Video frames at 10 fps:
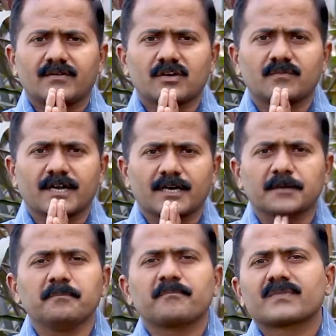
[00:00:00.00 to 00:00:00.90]
அனைவருக்கும்
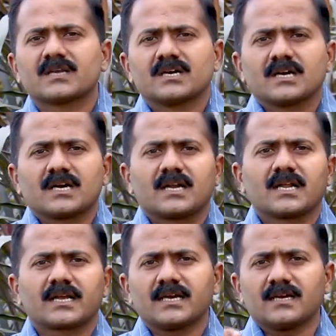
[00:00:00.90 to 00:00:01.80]
வணக்கம்
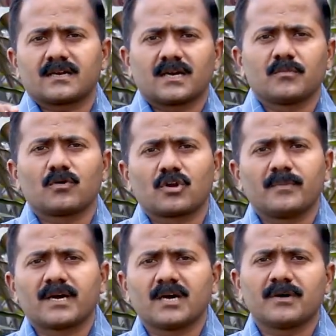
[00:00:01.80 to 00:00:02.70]
இன்றைக்கி நம்ம
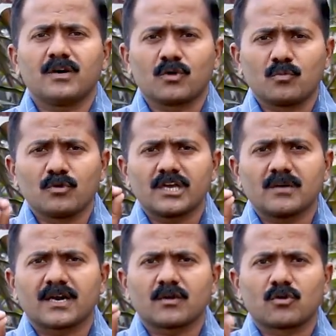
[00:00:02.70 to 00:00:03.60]
ஒரு மிக மிக ஒரு
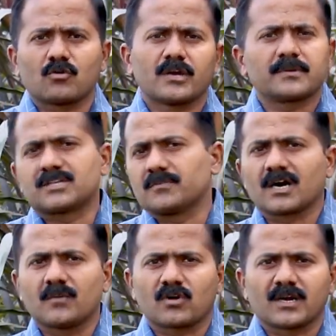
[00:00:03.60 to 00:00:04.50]
முக்கியமான ஒரு நோயை பற்றி
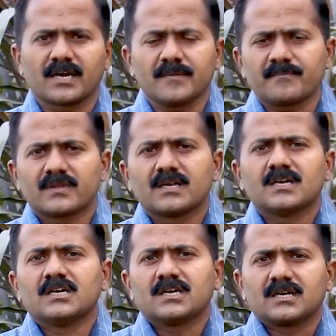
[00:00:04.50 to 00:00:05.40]
பார்க்க போகிறோங்க
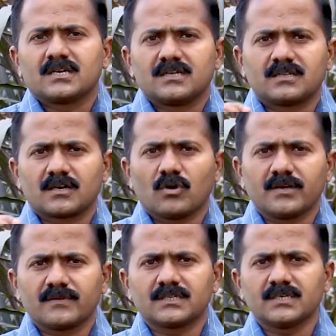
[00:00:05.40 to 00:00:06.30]
இந்த
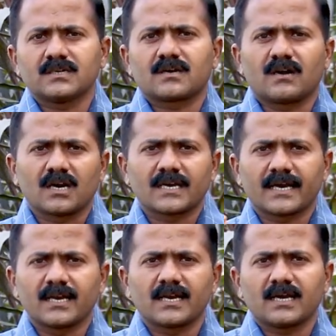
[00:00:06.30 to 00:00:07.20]
நோய் வந்து
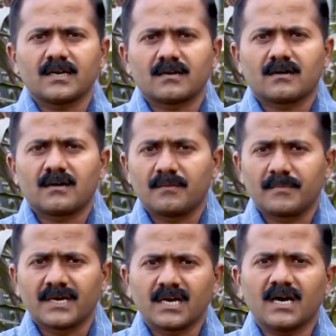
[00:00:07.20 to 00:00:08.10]

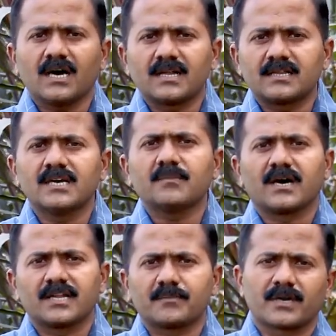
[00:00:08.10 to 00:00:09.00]
கால்நடைகளில் மிக
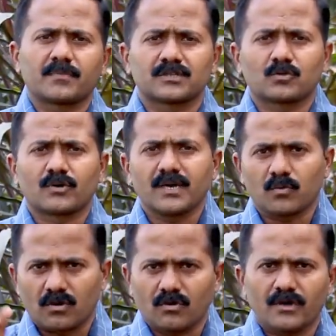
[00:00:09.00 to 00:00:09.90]
அதிக பாதிப்பு
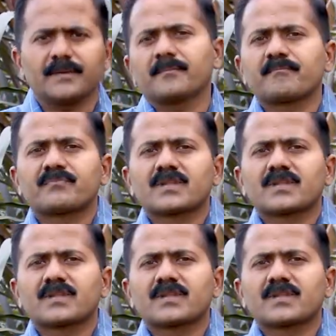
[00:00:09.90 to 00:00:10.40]
ஏற்படுத்தக்கூடிய ஒரு நோய்